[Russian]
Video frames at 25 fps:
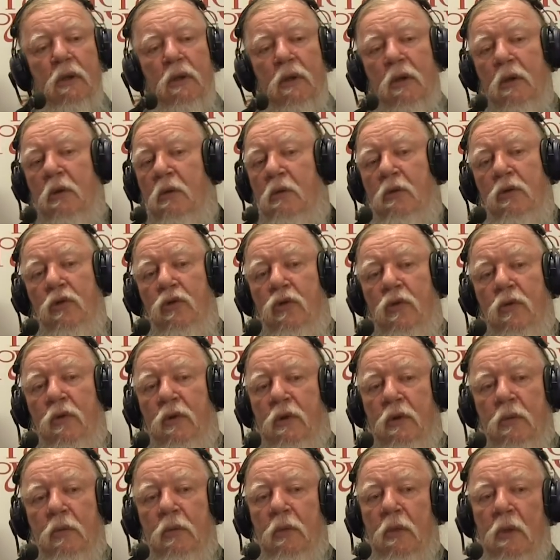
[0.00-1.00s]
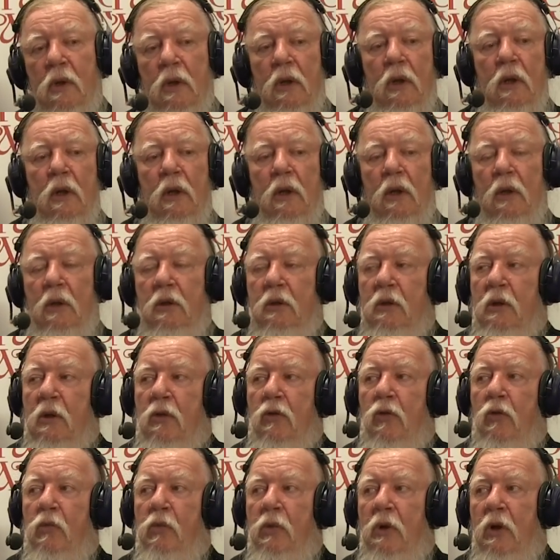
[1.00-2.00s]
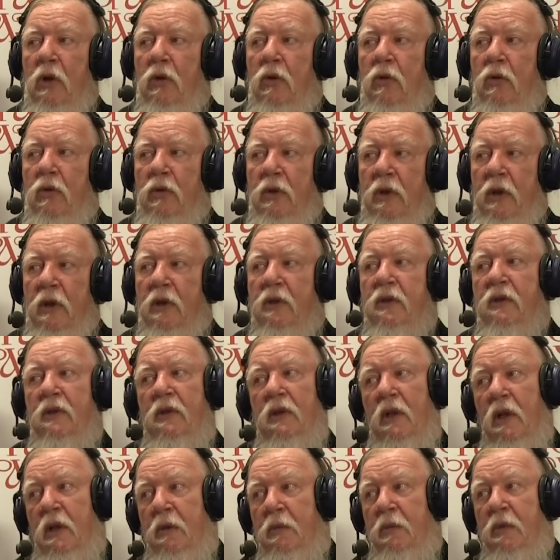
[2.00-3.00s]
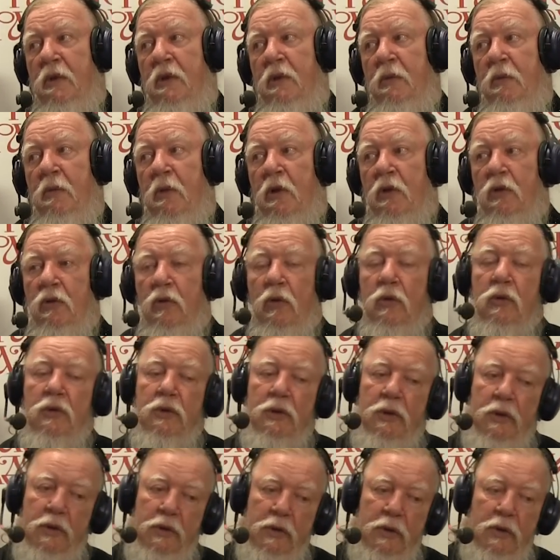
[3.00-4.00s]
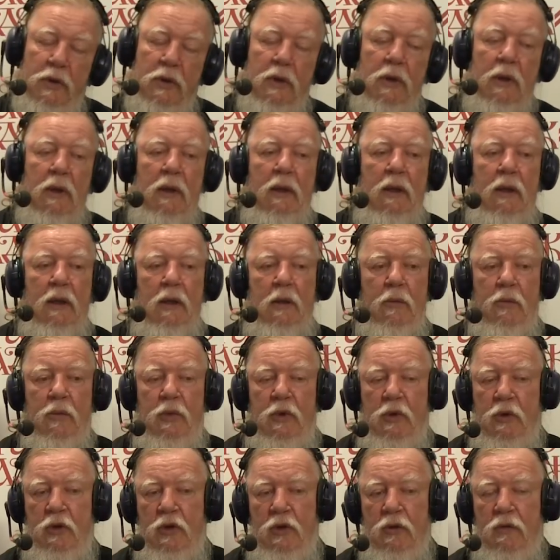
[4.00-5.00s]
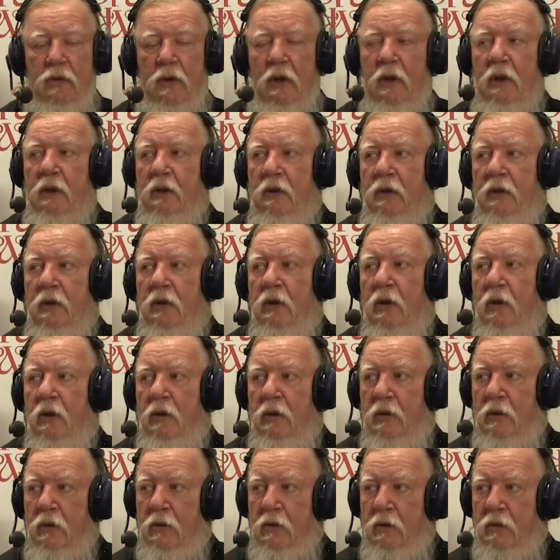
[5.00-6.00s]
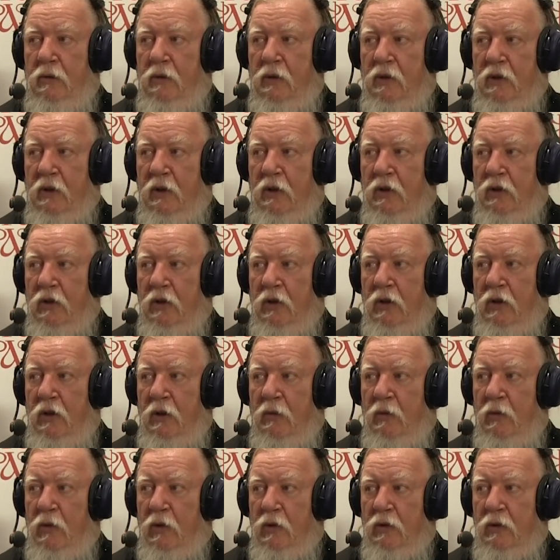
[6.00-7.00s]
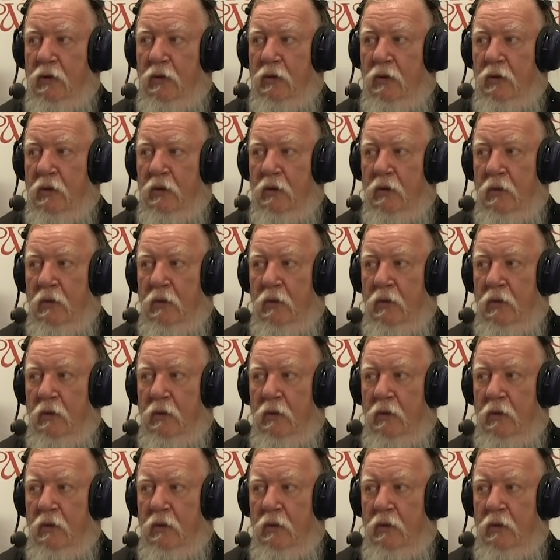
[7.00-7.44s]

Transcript: Так ничего там такого плохого нет с надписями, кто здесь почивает до воскрешения мертвых.